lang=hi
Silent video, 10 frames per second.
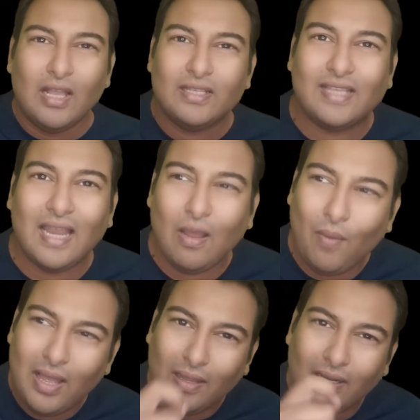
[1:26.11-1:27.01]
इसके
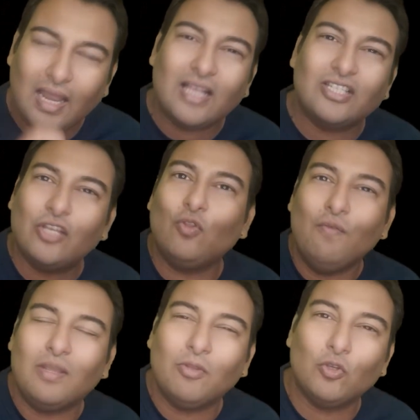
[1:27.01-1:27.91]
अलावा लास्ट एक दो
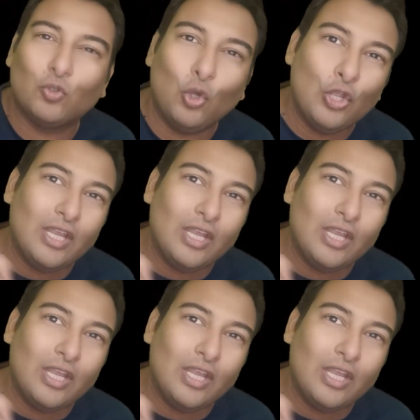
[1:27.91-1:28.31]
वीक में दोस्तों